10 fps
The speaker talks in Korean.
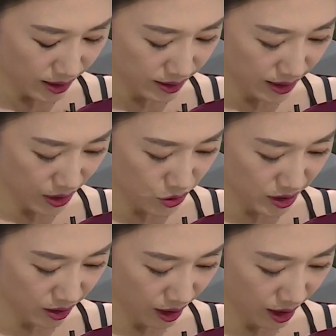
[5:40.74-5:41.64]
내쉴
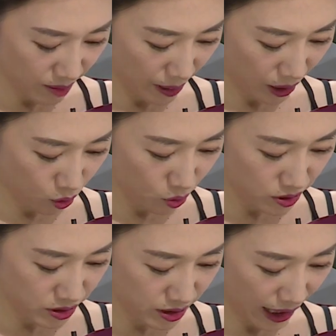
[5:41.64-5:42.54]
때
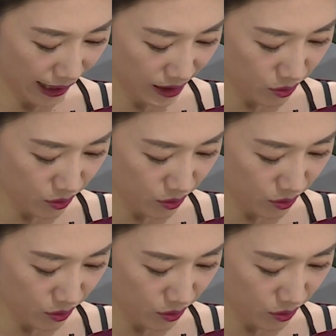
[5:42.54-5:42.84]
배꼽은 아래